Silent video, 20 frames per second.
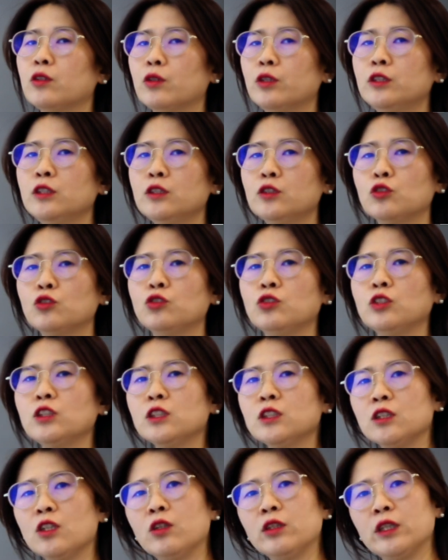거는
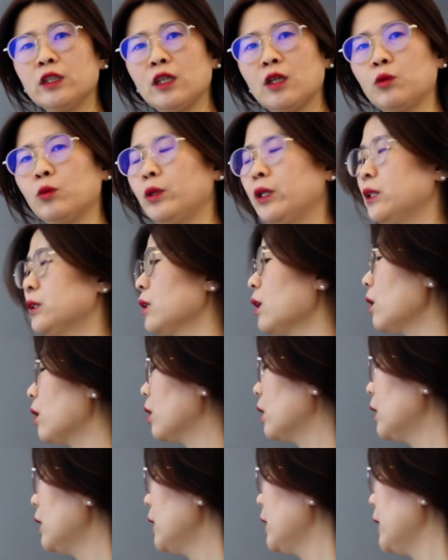수직형이라고
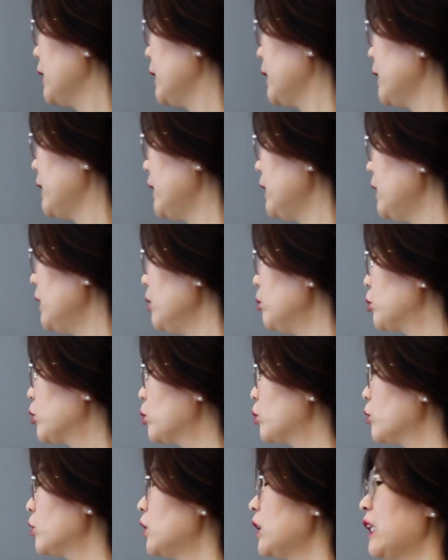해서 이
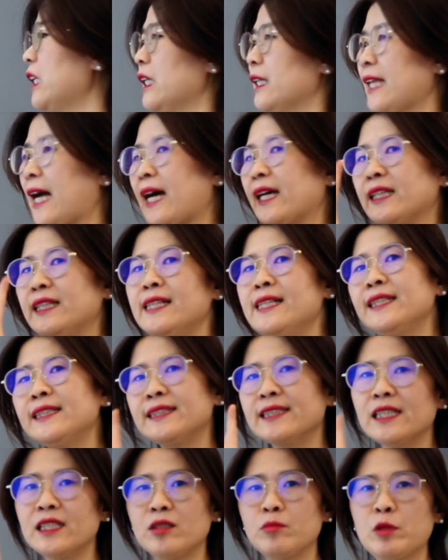부분이 다
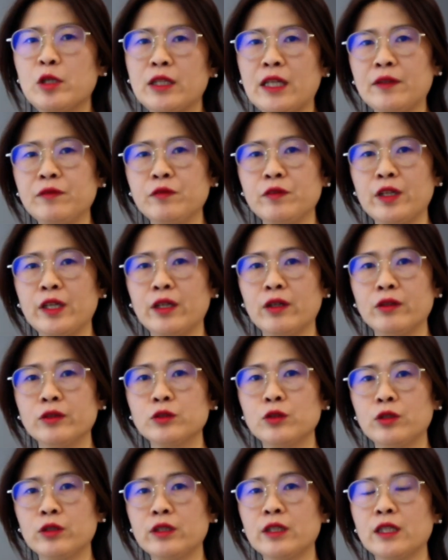일자이면 안 돼요.
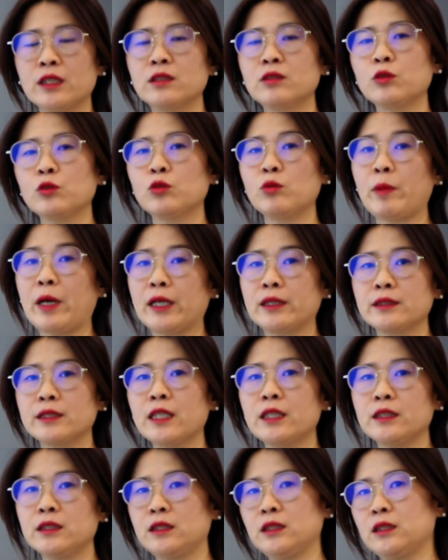절대 그것도
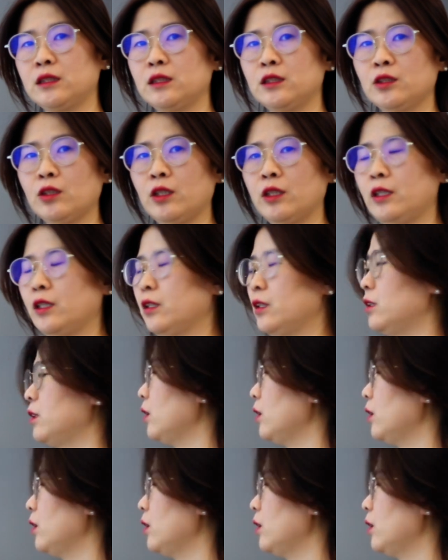방사를 지키셔야 되기